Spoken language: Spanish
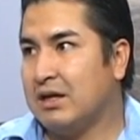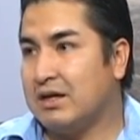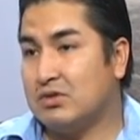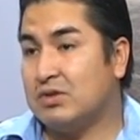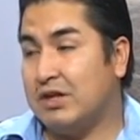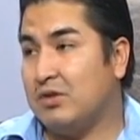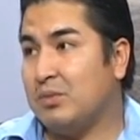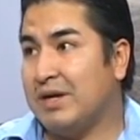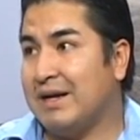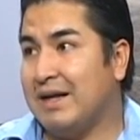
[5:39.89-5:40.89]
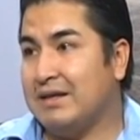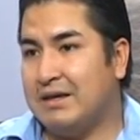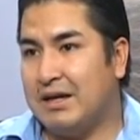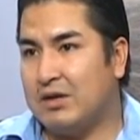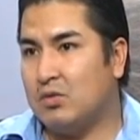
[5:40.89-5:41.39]
que es un terigen bien grande y
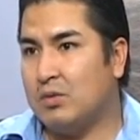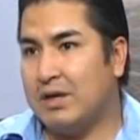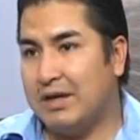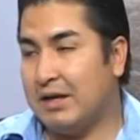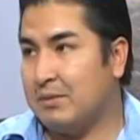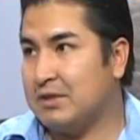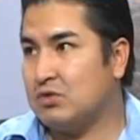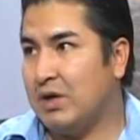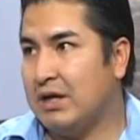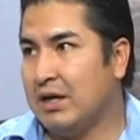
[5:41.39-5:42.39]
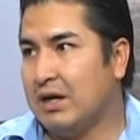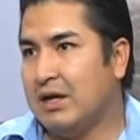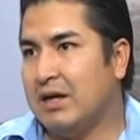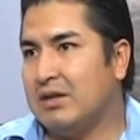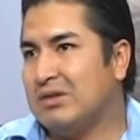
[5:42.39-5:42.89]
ya le cubre el eje visual,
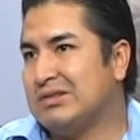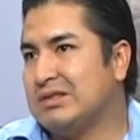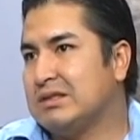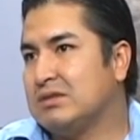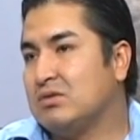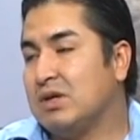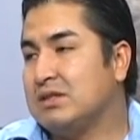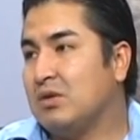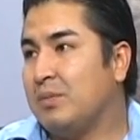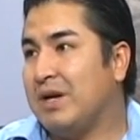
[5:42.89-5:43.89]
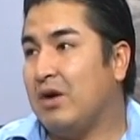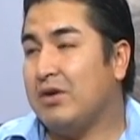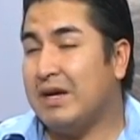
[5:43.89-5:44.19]
entonces nunca se han operado.